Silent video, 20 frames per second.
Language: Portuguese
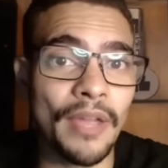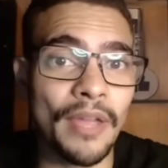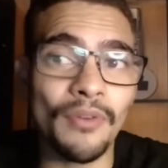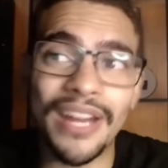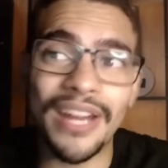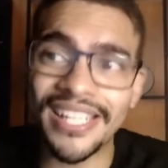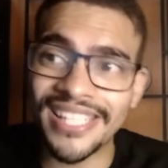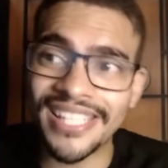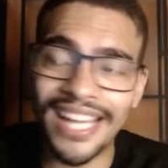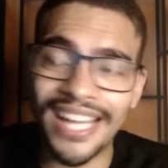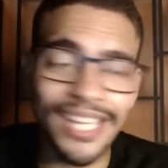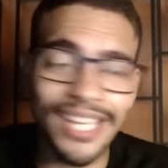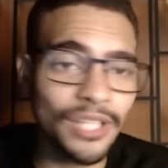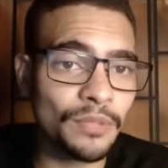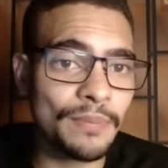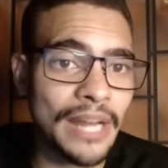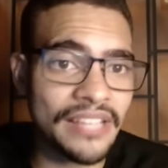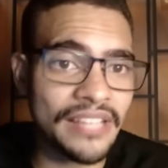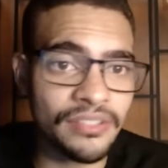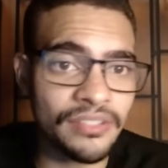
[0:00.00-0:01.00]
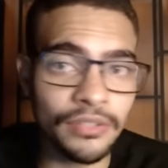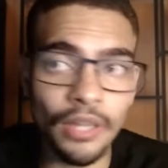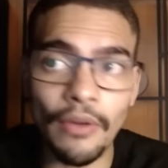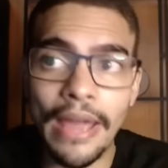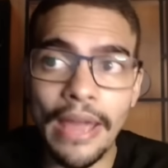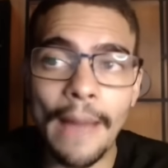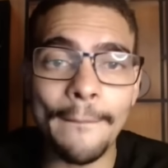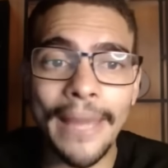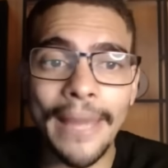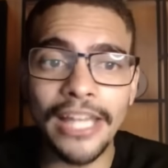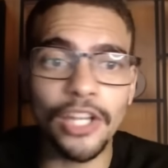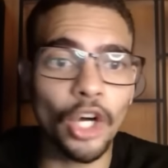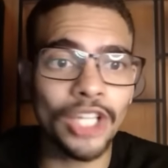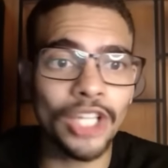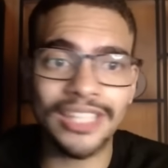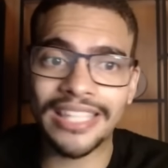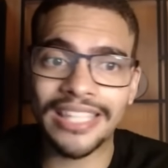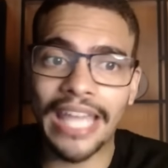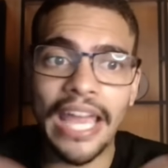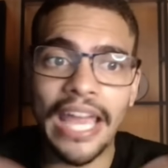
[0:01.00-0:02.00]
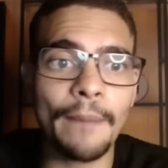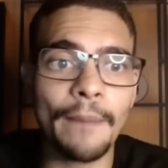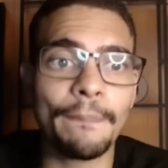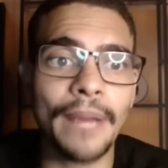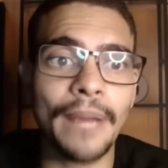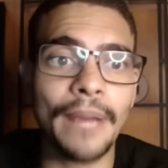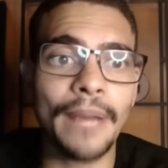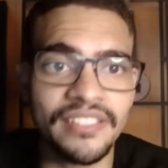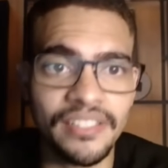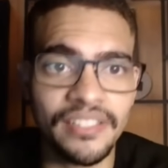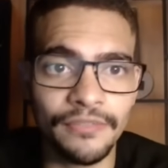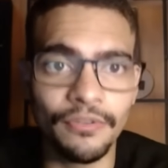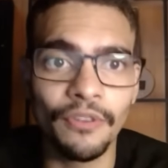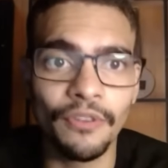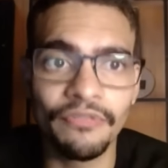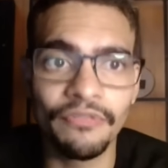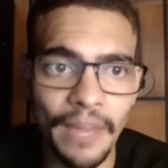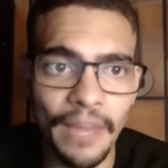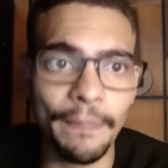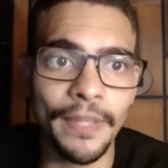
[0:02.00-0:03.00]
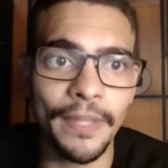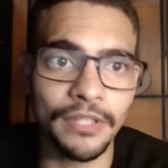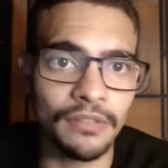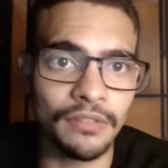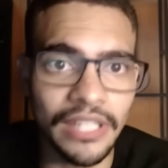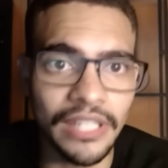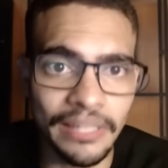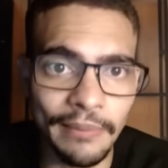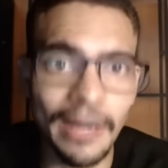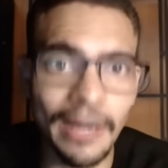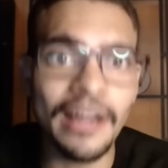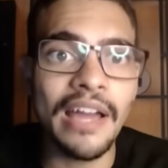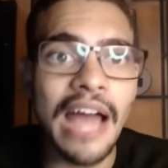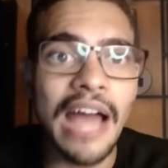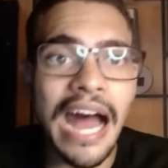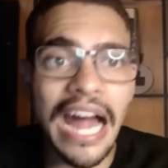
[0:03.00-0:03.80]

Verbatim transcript: Eu acho que aqui no Brasil não é a melhor terra para desenvolver Pedro Lima.